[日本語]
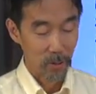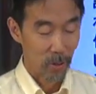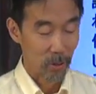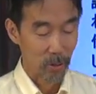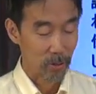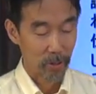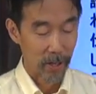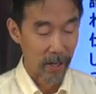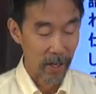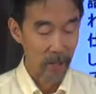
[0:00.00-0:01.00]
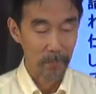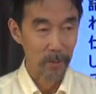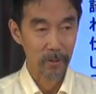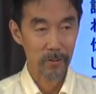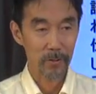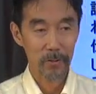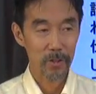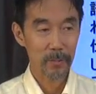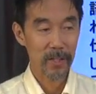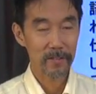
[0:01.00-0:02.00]
心を整え身を
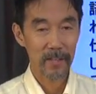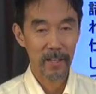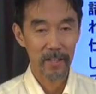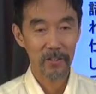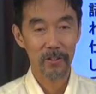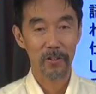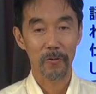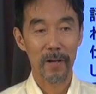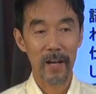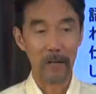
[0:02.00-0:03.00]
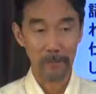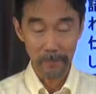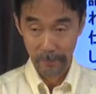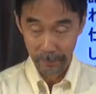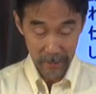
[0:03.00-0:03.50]
慎みなさいというのは、